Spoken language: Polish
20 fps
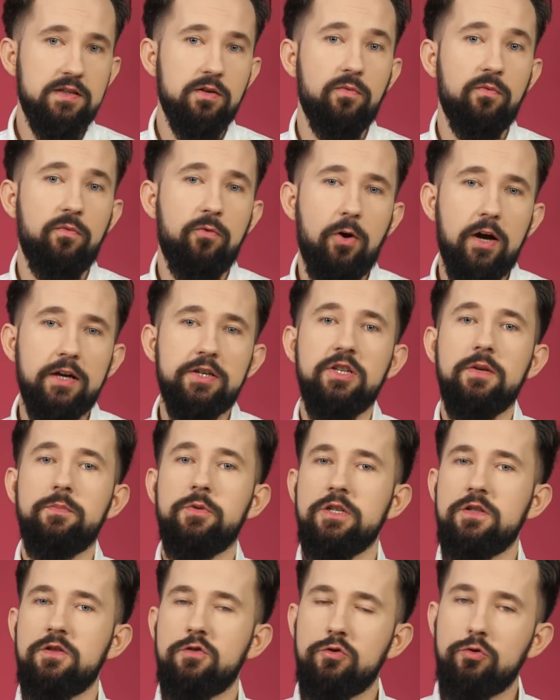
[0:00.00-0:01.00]
są właśnie
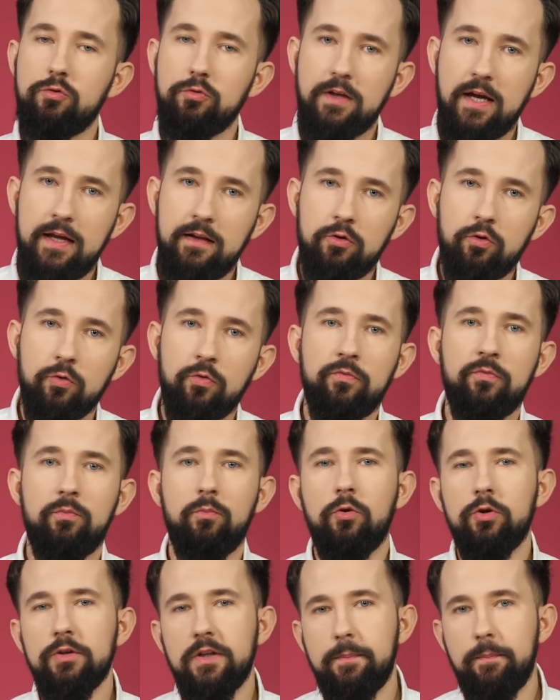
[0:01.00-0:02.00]
przez studentów,
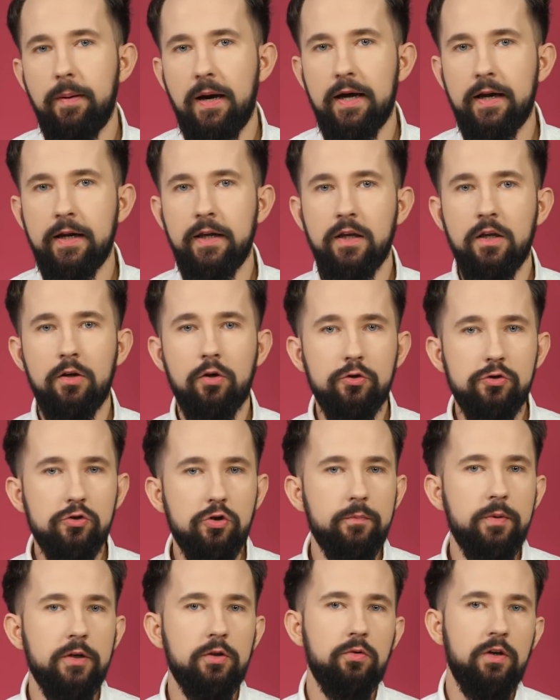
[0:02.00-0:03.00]
młode pary i
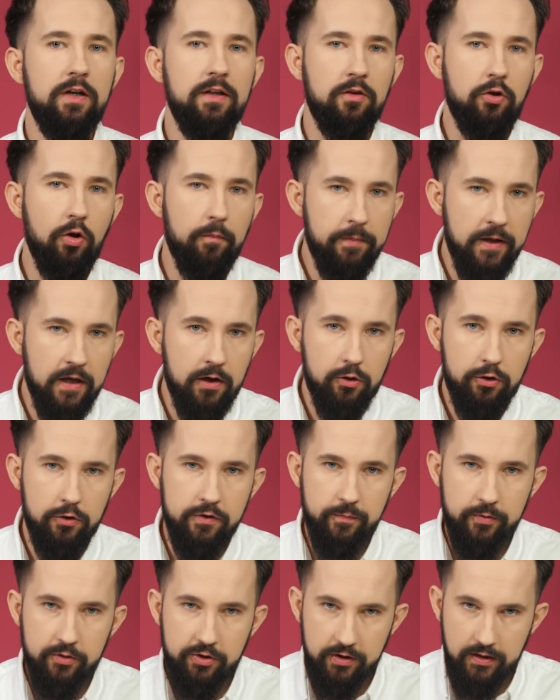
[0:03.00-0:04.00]
osoby, które dopiero
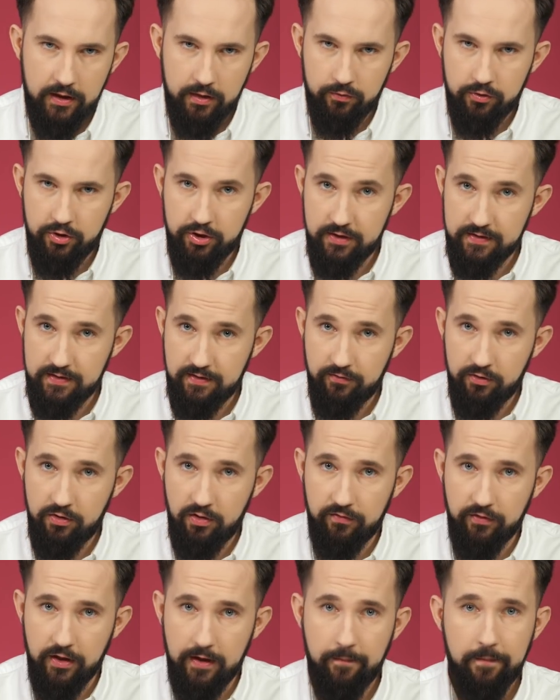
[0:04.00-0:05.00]
rozpoczynają życie
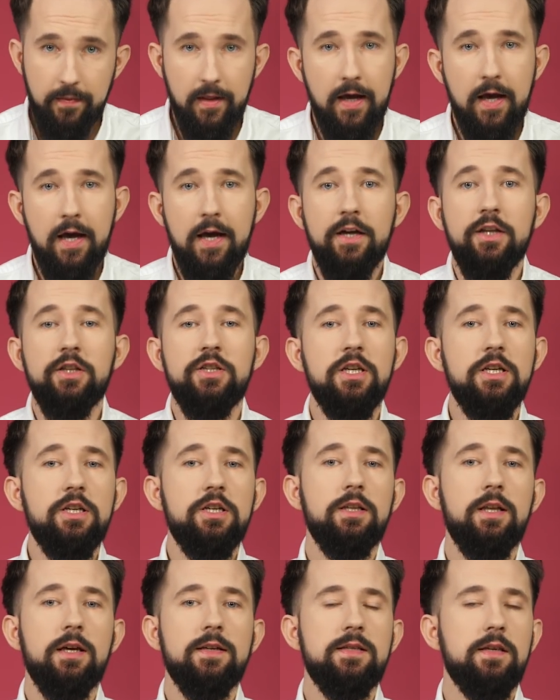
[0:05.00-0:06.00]
zawodowe. Dzieje
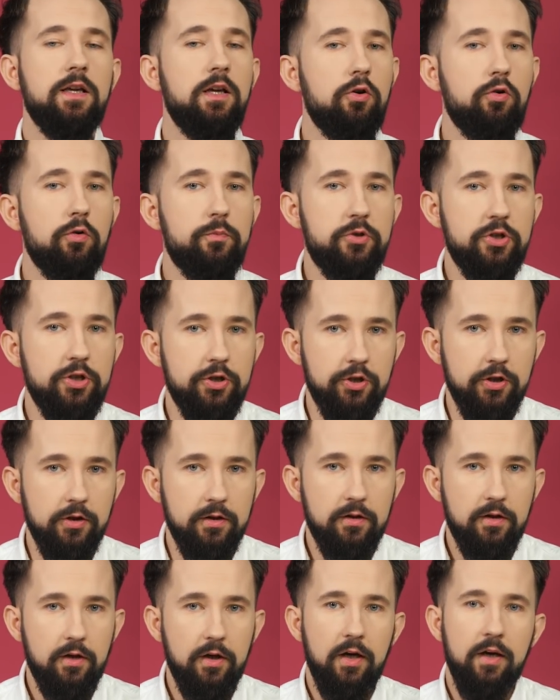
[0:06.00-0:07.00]
się tak z kilku przyczyn.
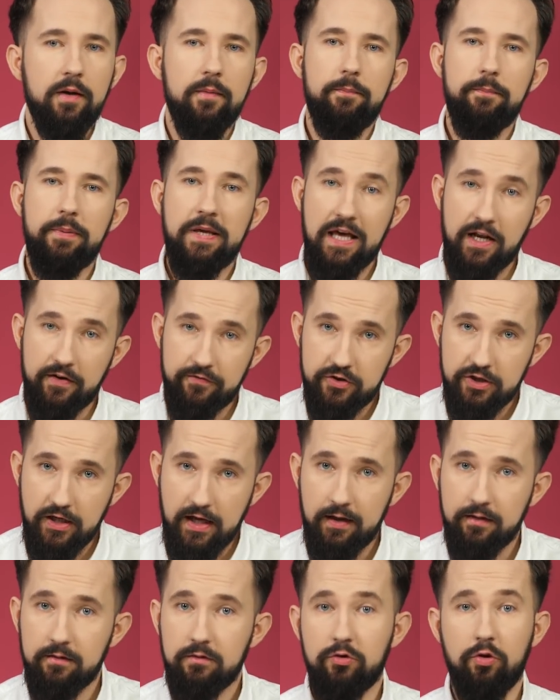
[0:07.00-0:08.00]

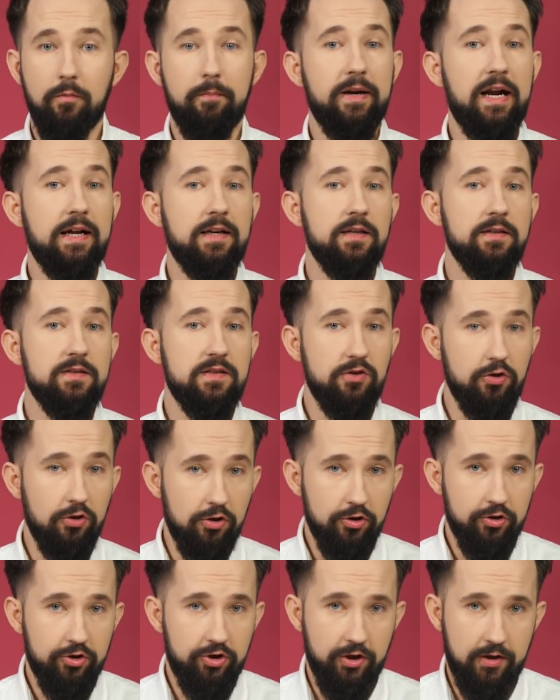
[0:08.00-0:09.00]
Pierwsza to brak
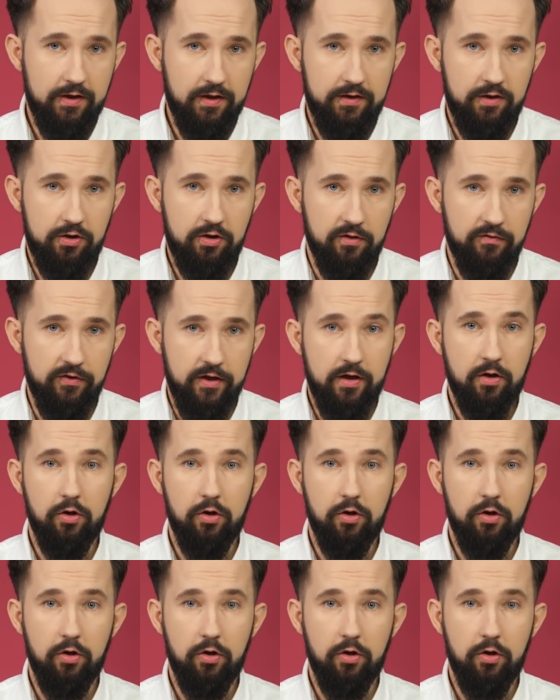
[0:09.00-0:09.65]
zdolności kredytowej.